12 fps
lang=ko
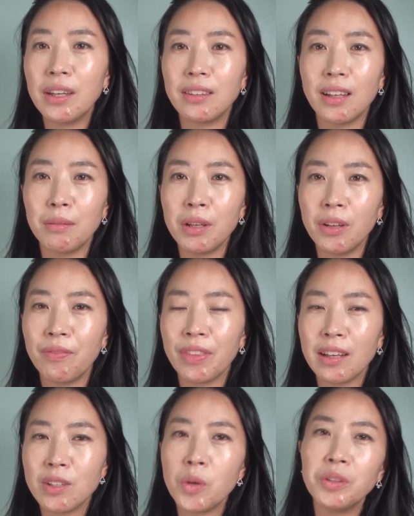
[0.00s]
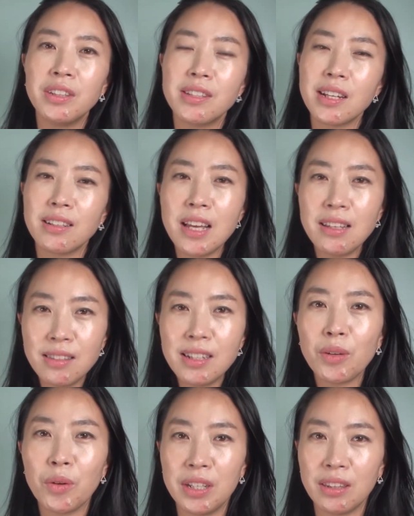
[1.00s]
있다면 저는 이 책을
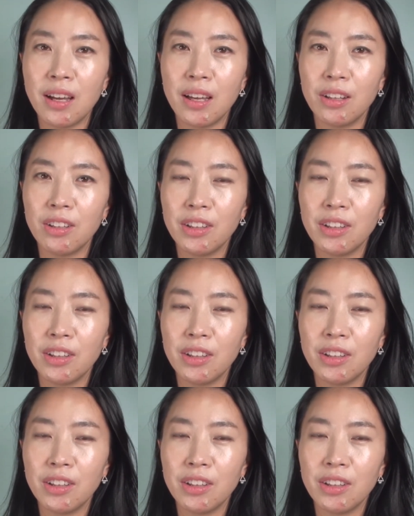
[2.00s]
샀을 것 같아요.